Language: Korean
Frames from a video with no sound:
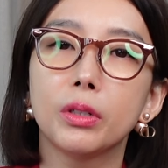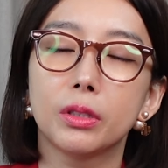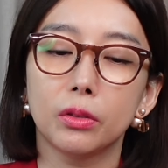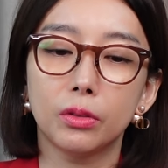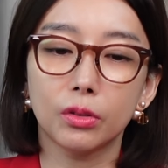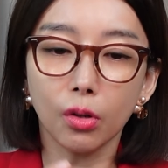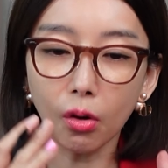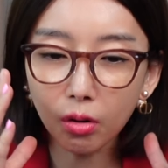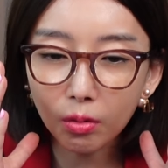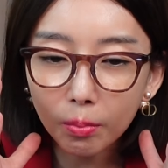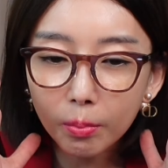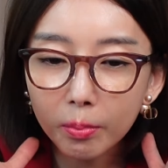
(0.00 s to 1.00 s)
있어서
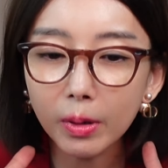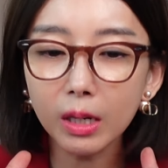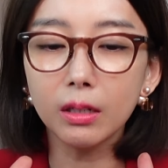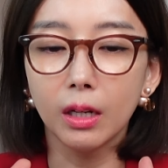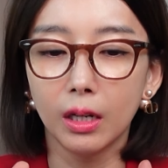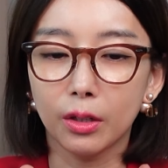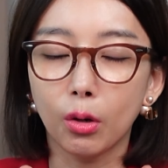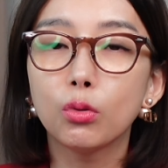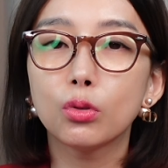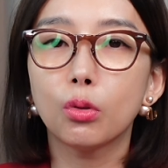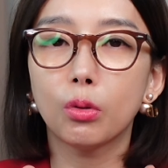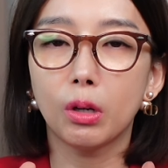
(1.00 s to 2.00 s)
정말
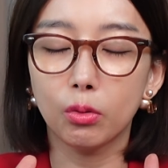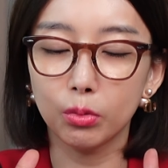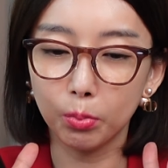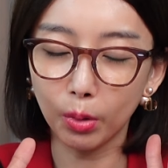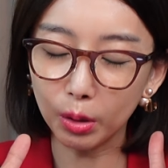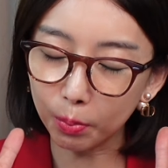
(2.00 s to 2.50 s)
경솔하고